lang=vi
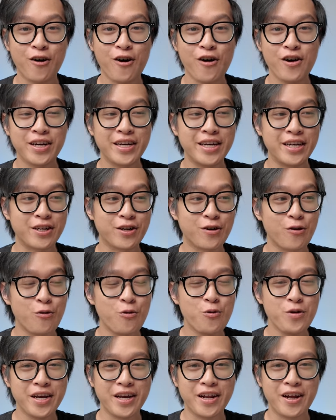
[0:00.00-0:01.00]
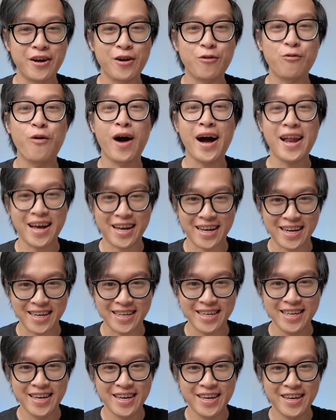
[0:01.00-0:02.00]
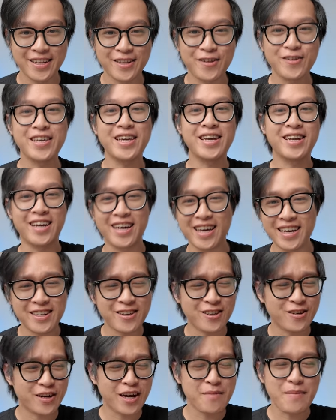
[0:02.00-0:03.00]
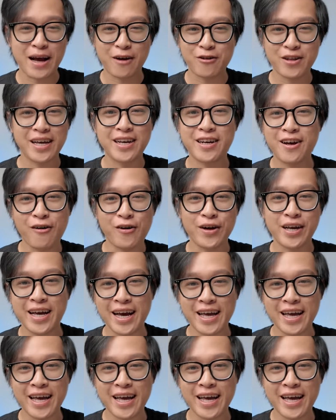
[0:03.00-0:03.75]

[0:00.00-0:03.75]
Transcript: có nghiên cứu gì đó nó quá là kỹ. Tuy nhiên là các bạn có thể coi